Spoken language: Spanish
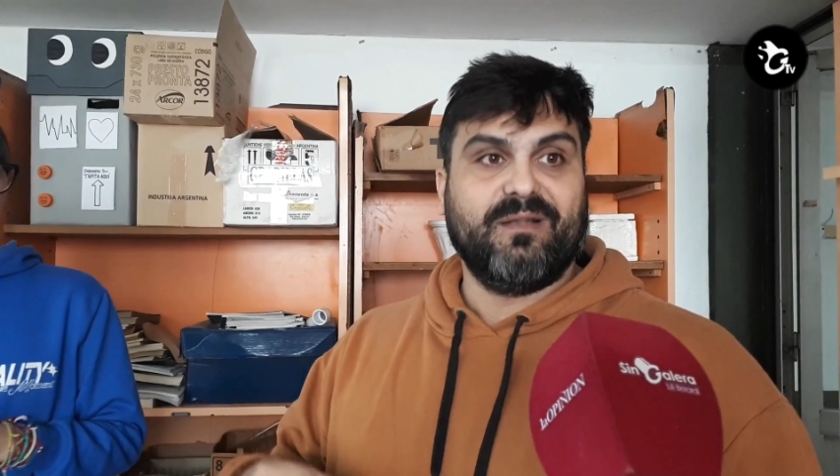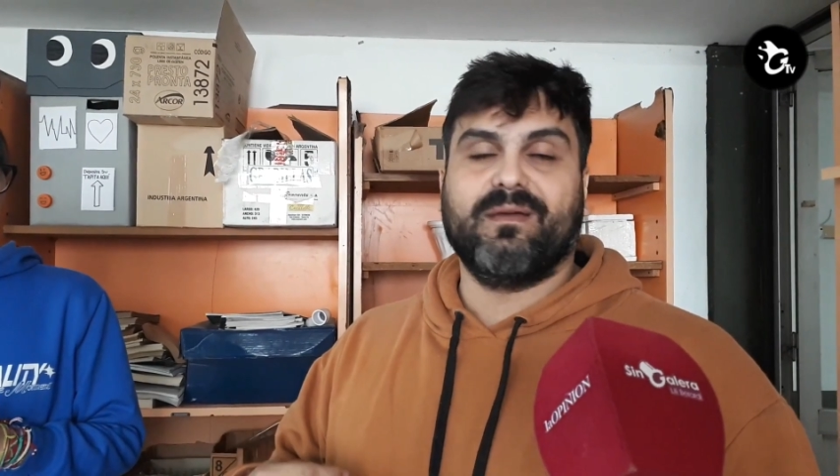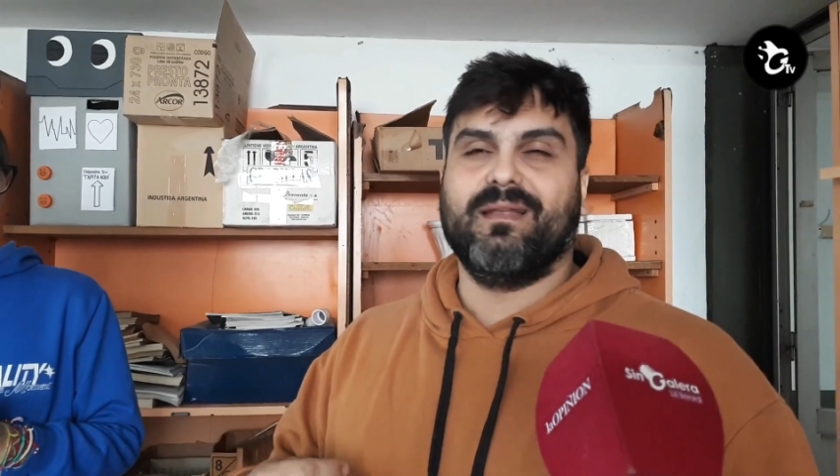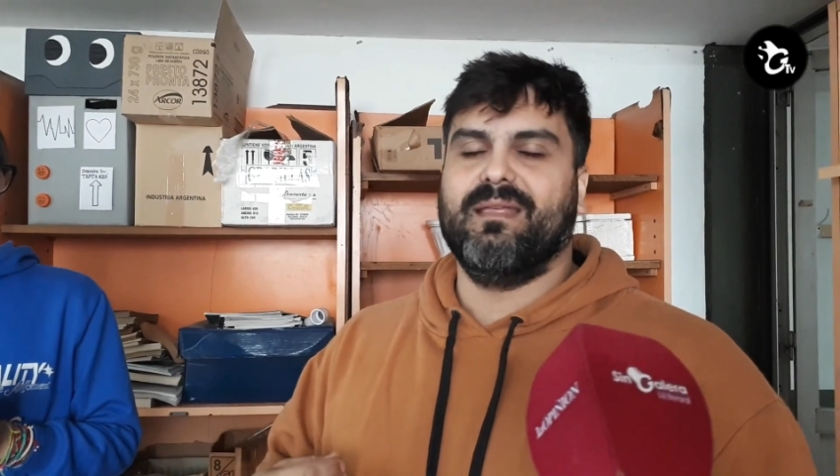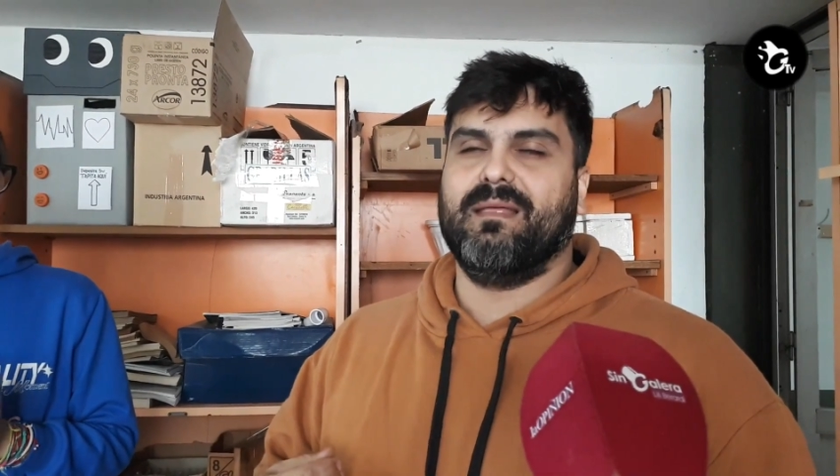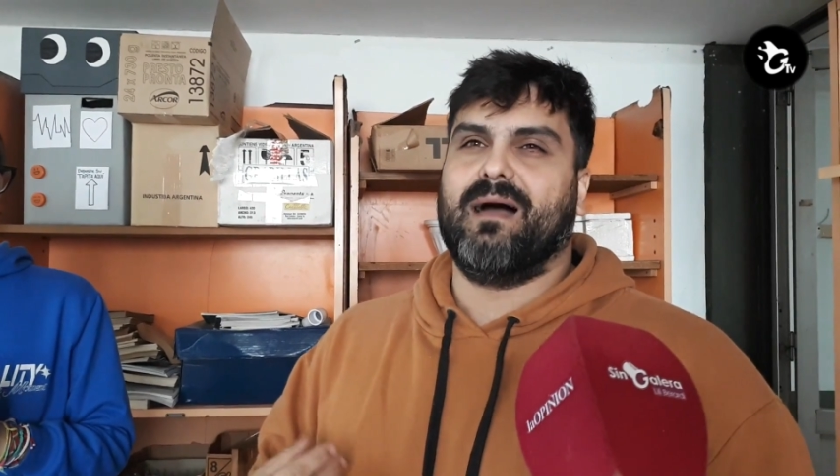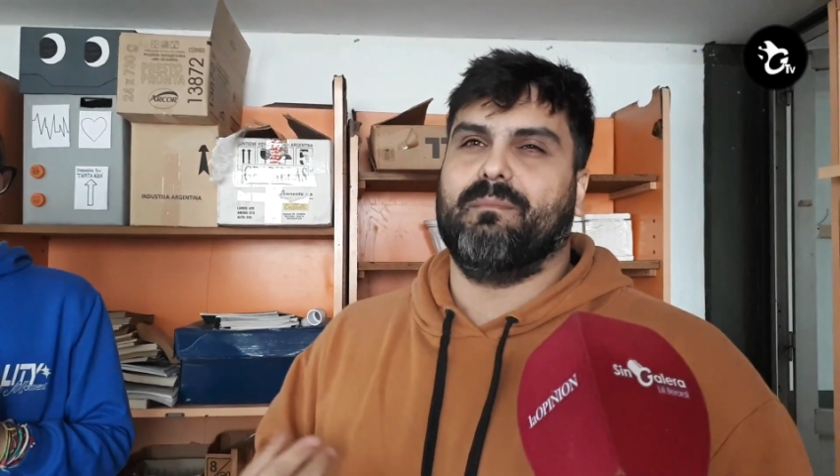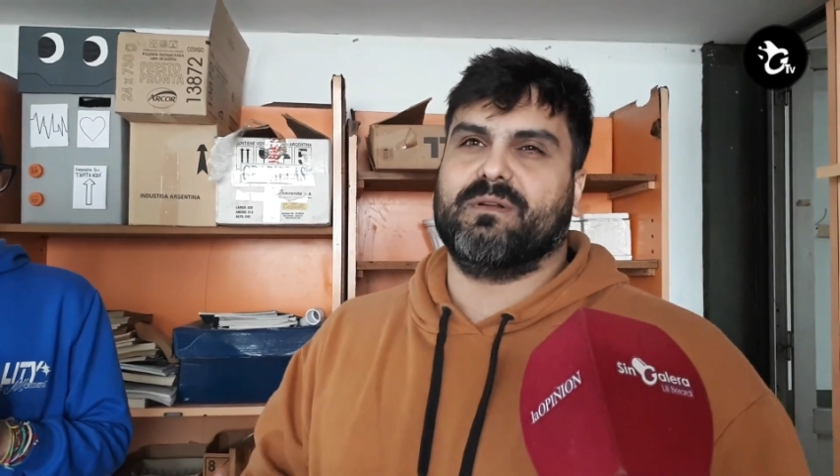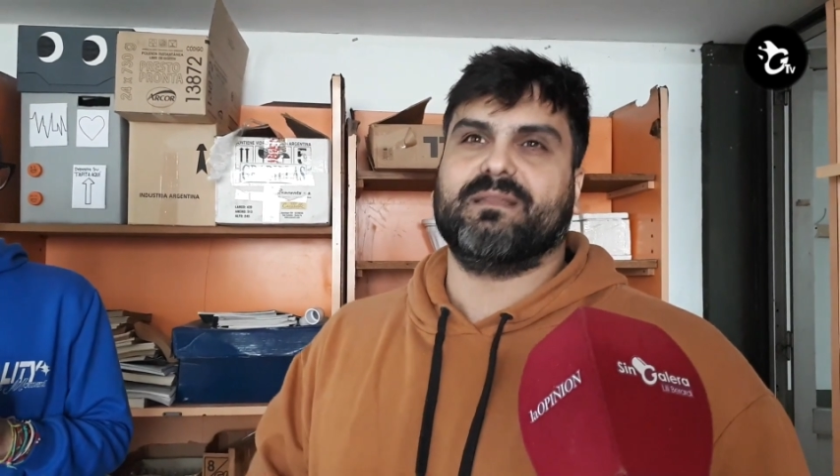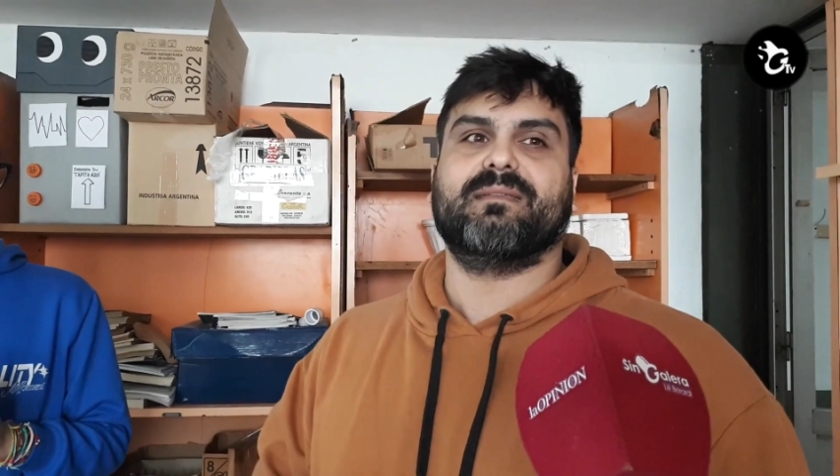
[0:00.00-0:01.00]
es lo que le
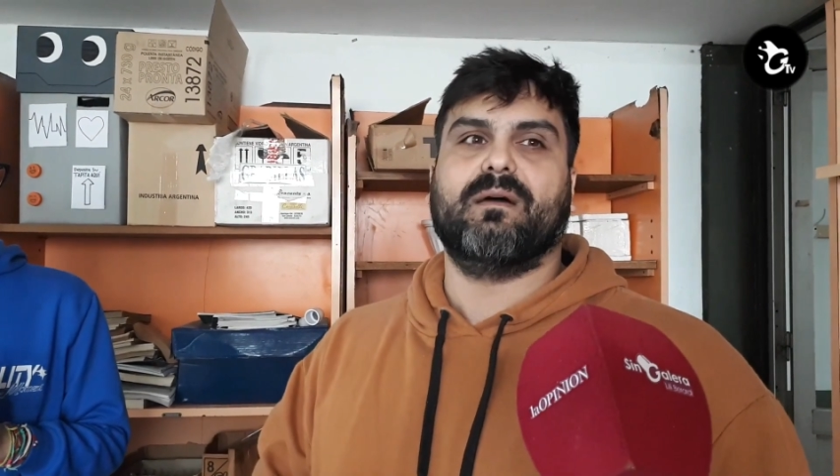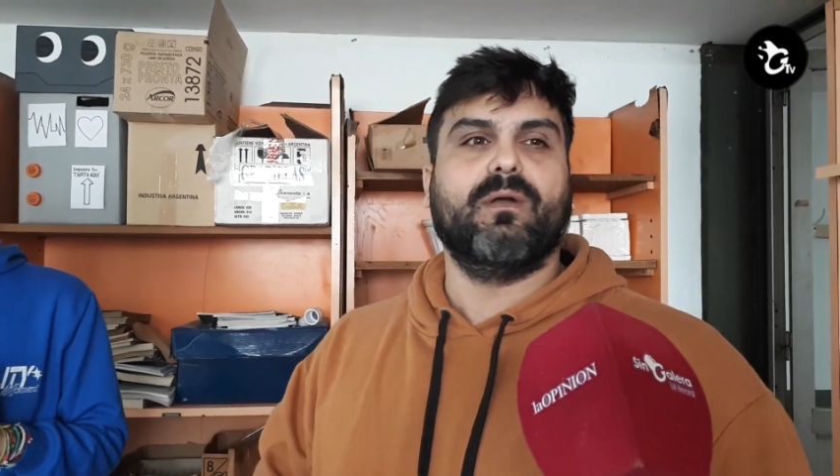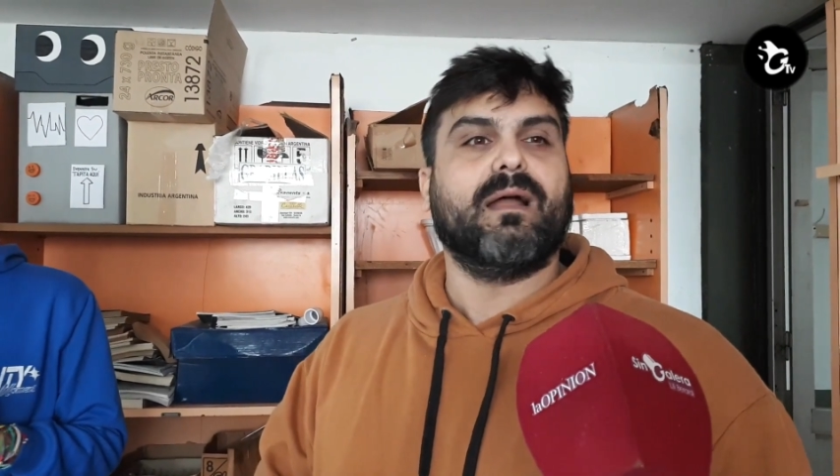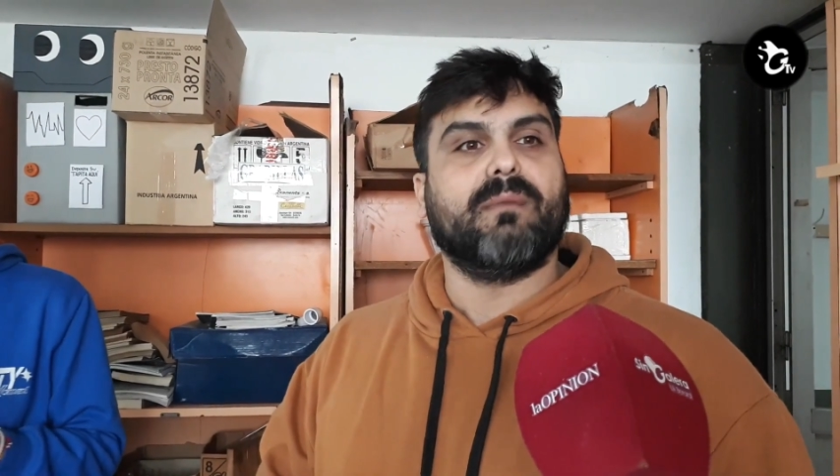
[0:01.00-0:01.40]
aporta sabor